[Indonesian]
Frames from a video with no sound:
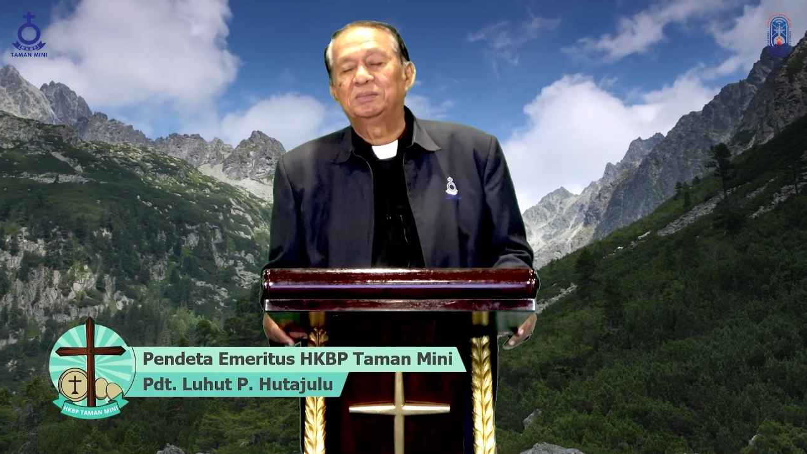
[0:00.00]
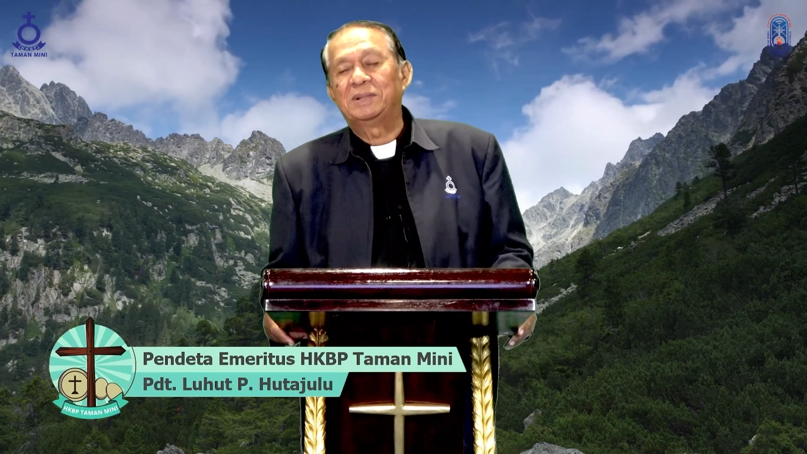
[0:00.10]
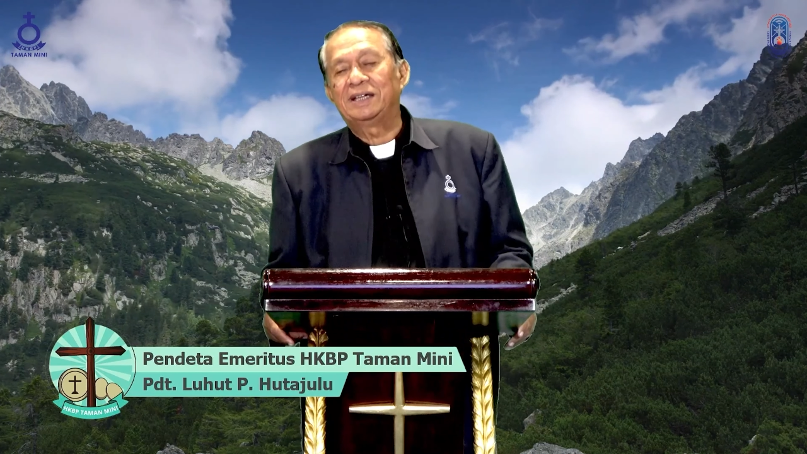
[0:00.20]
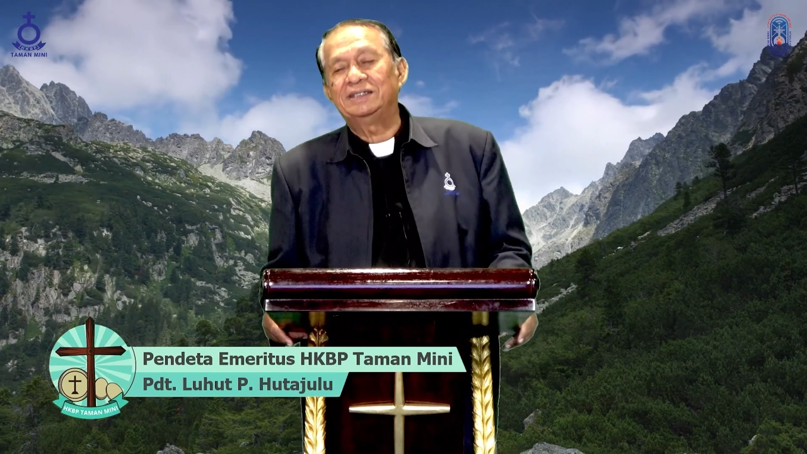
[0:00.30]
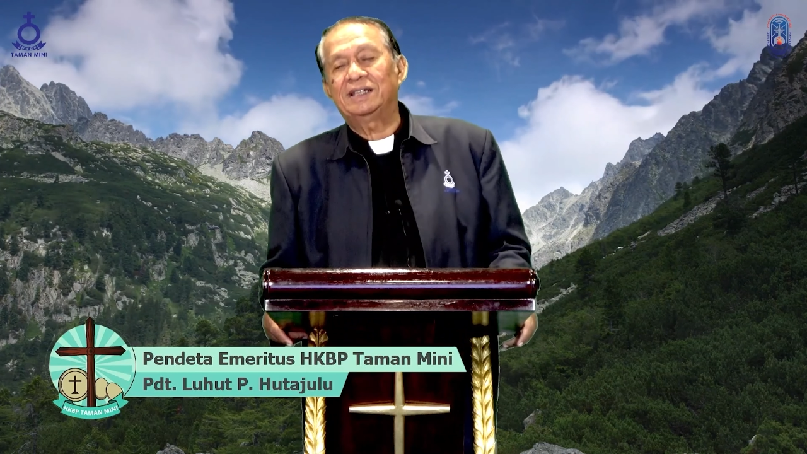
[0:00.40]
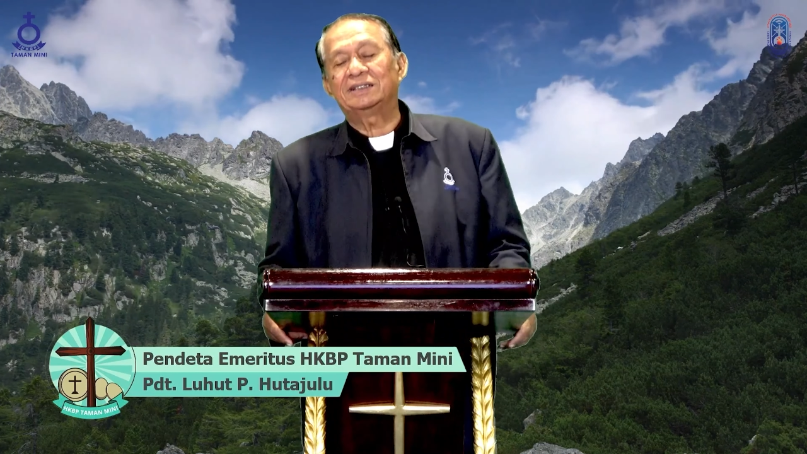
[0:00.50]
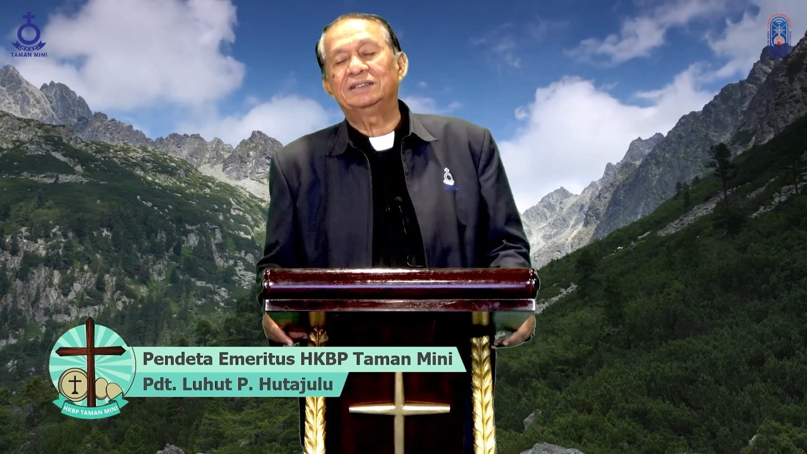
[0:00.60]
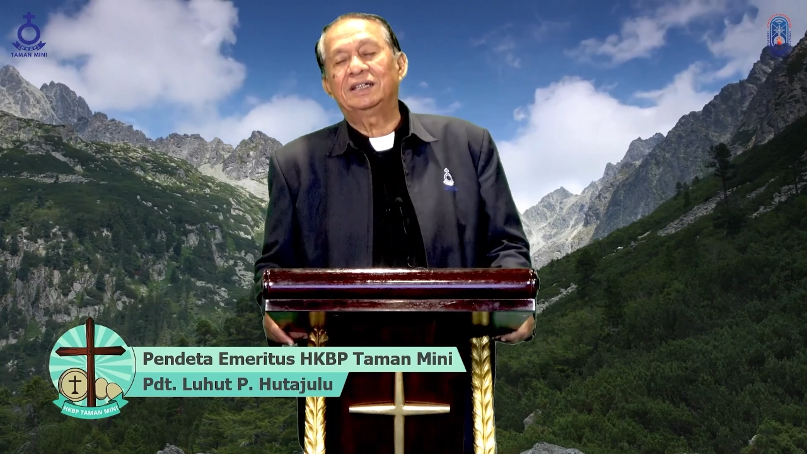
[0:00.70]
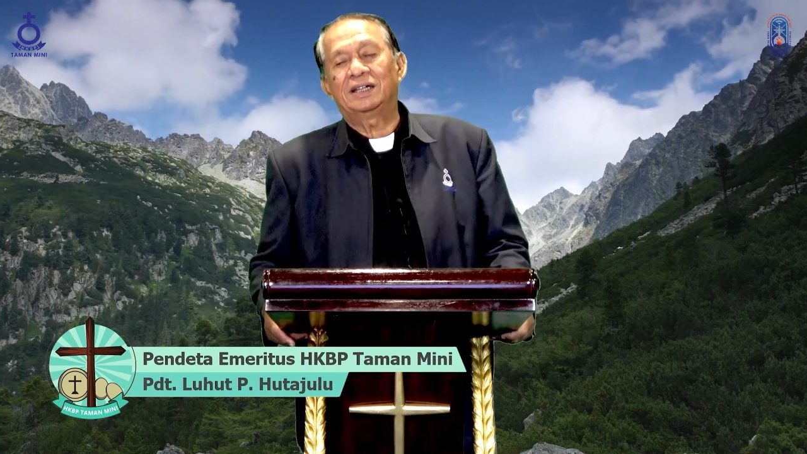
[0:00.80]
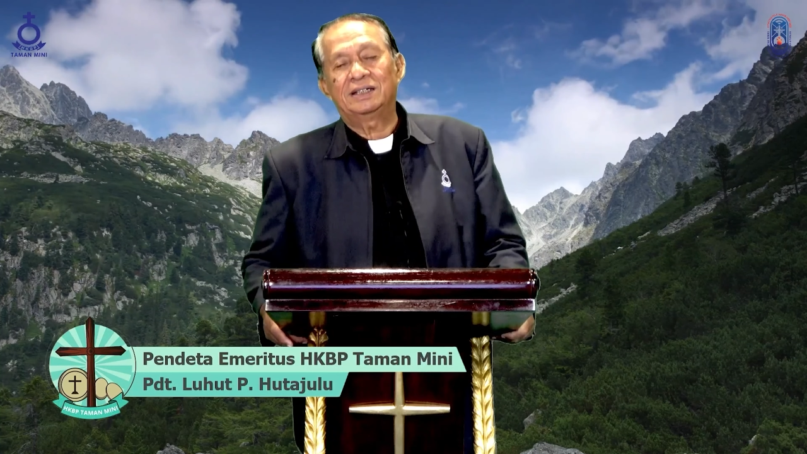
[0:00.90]

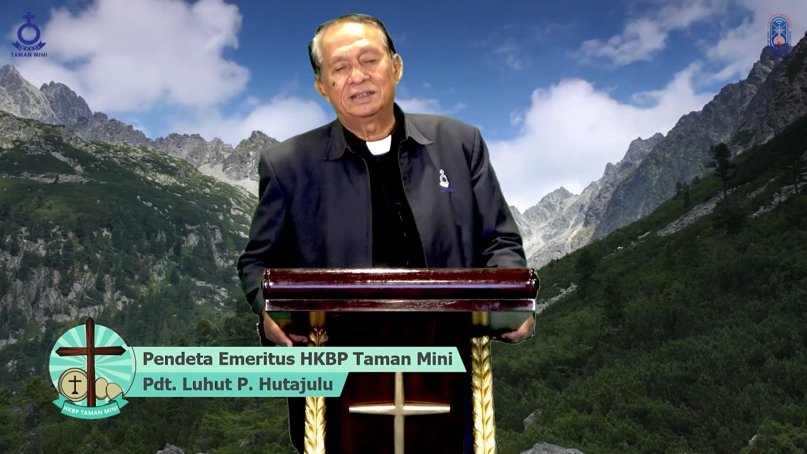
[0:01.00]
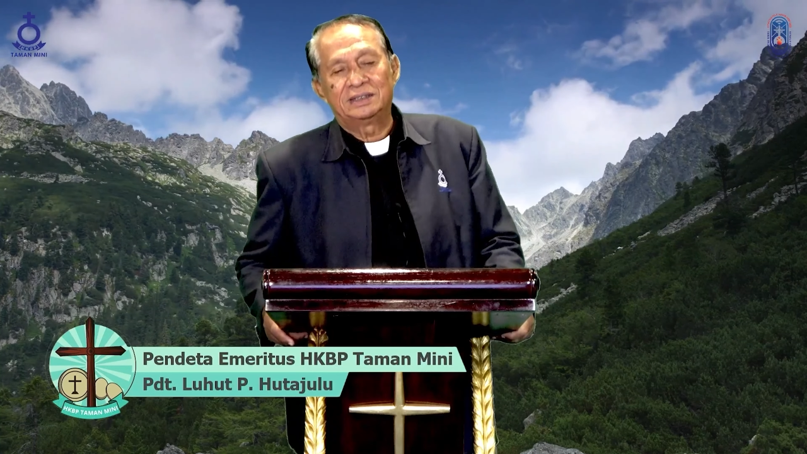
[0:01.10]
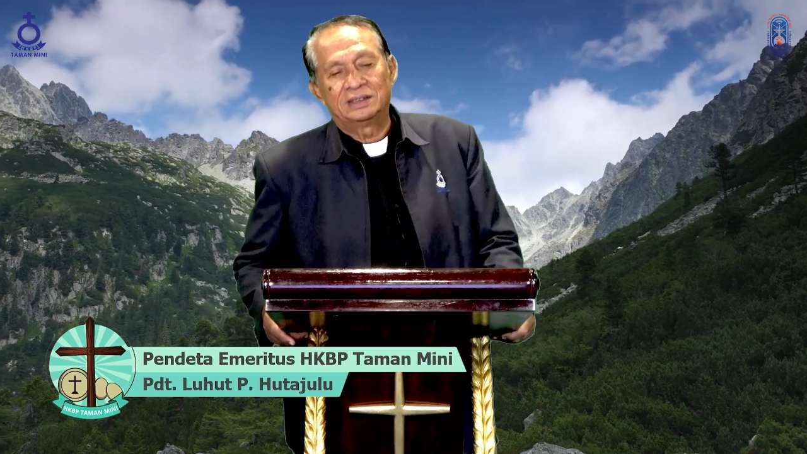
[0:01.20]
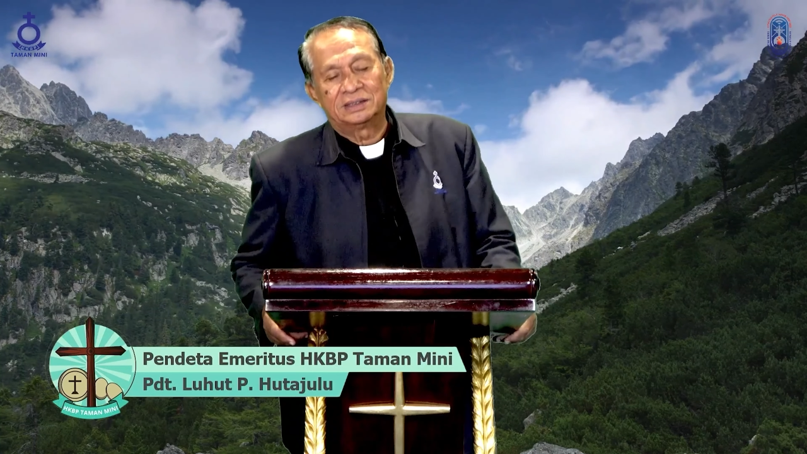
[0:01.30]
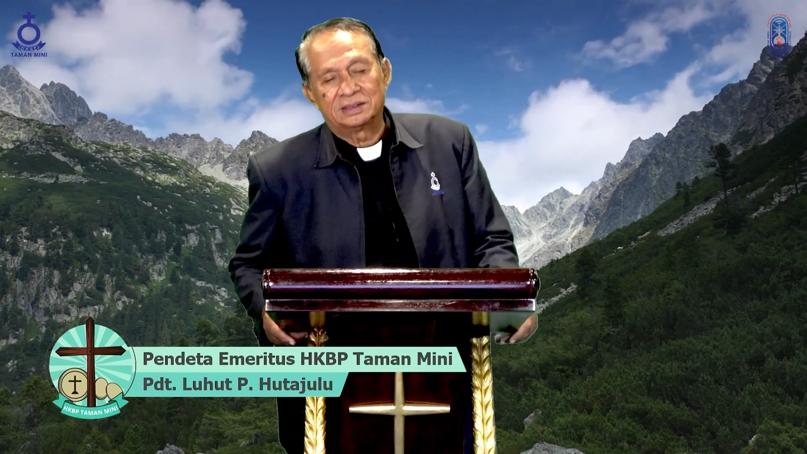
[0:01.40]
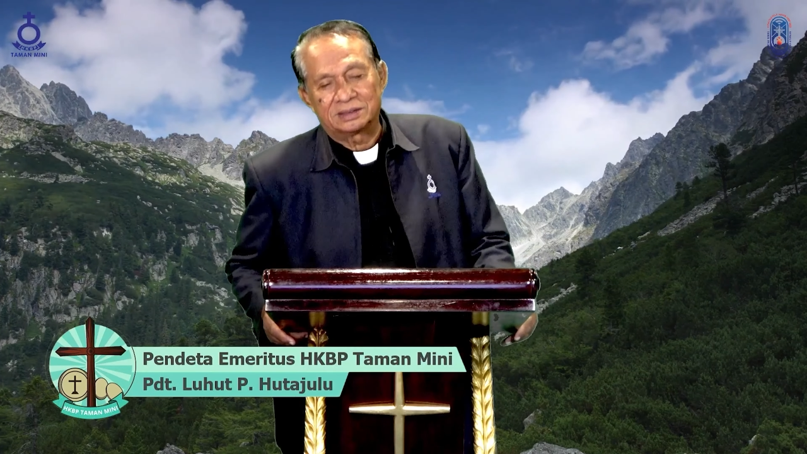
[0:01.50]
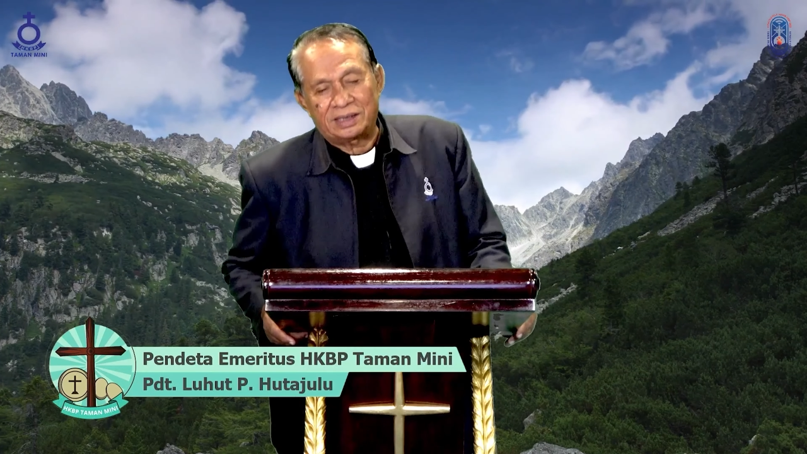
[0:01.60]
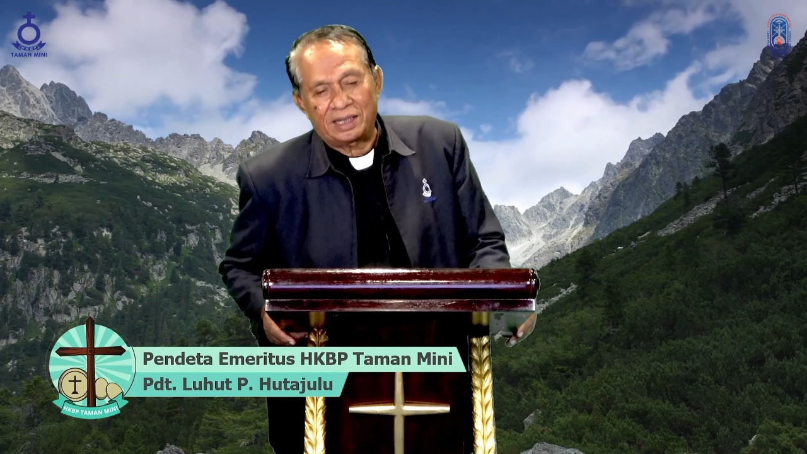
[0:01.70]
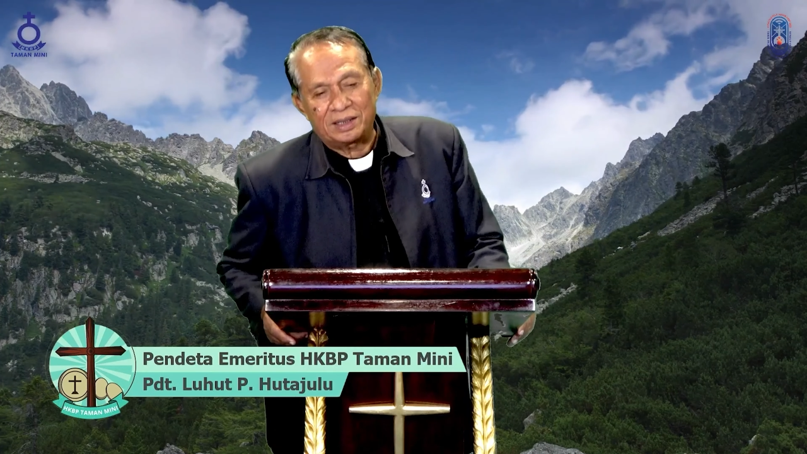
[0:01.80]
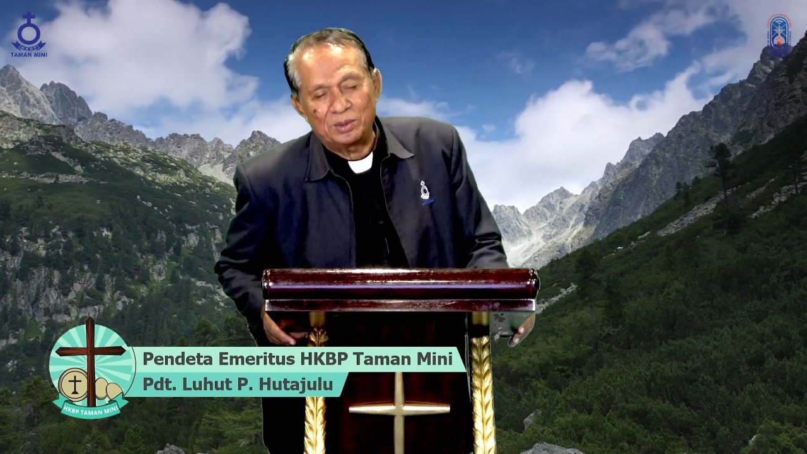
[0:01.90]
Banyaknya
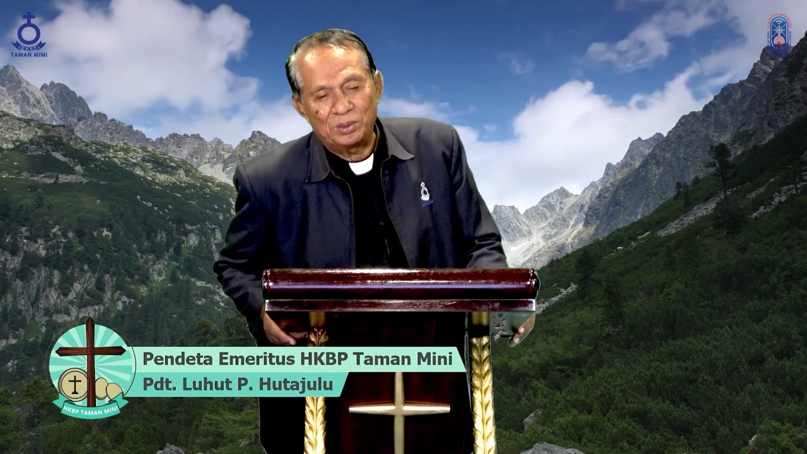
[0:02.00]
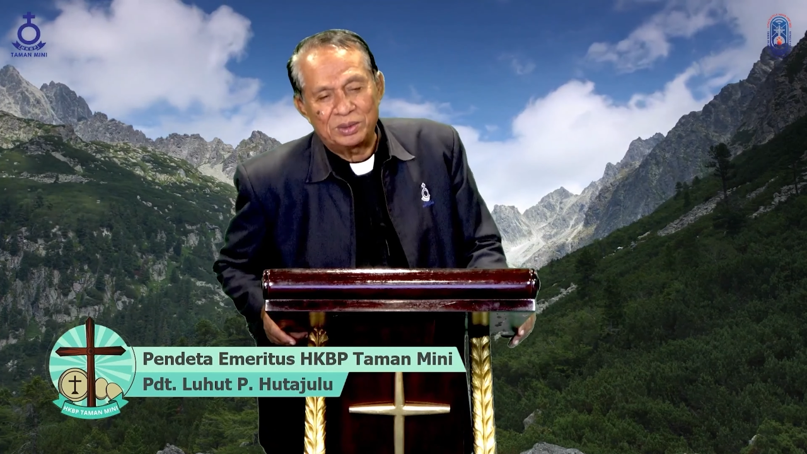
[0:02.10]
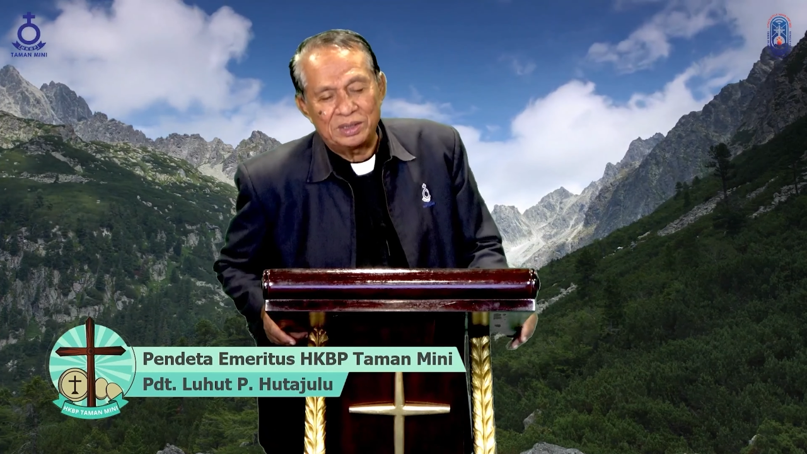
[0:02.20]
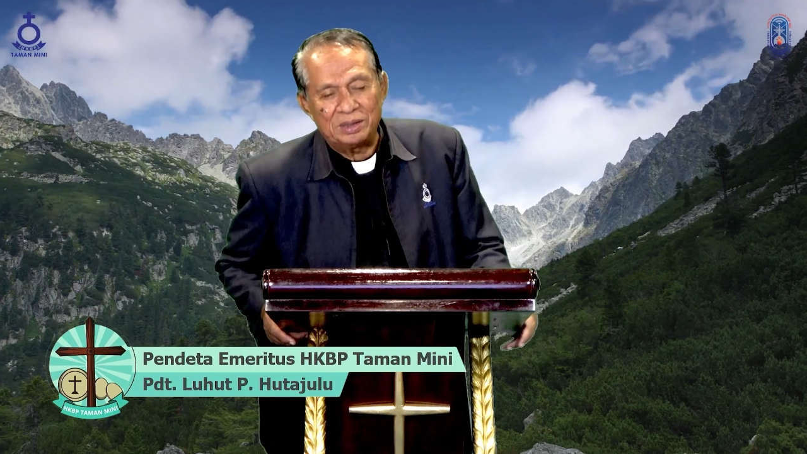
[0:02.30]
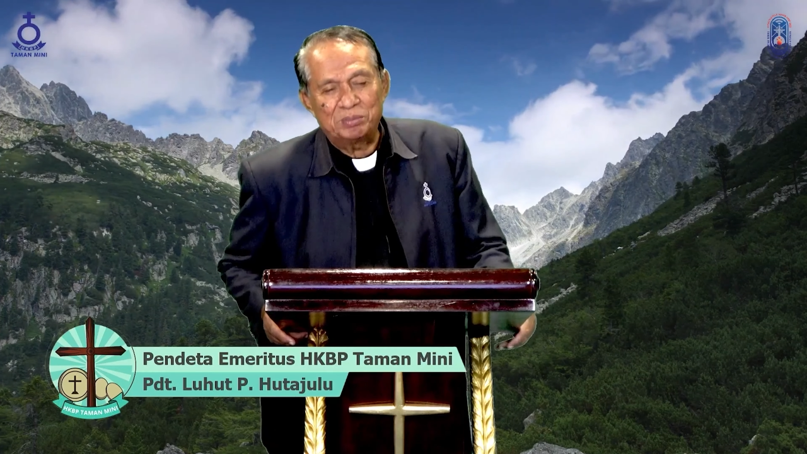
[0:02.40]
teknologi